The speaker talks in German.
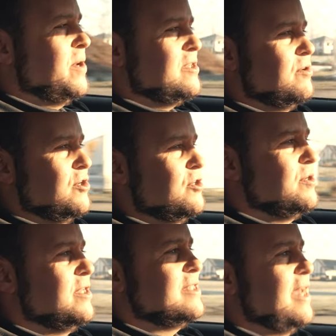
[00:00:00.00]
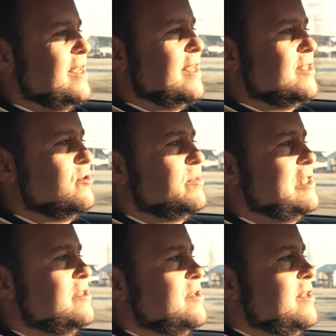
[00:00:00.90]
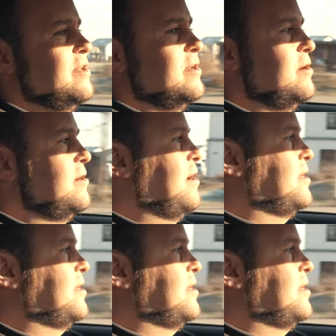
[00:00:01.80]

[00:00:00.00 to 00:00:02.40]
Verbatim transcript: persönlich so die Zeit dann so ein bisschen zu Ende. Ne? Ja.